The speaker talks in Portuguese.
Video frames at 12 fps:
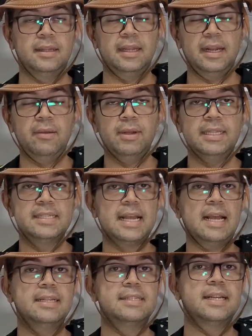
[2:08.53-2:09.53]
terei uma
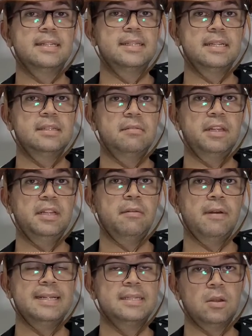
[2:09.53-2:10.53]
descarga de 720
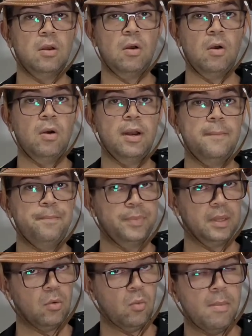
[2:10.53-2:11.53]
watts hora,
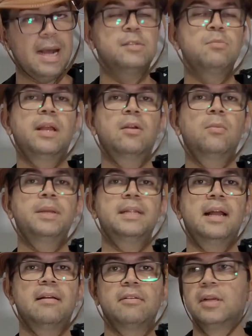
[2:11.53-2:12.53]
o máximo
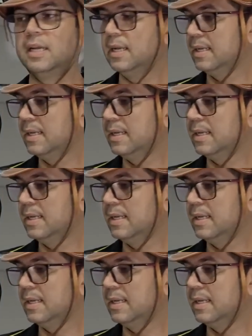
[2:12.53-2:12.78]
recomendável.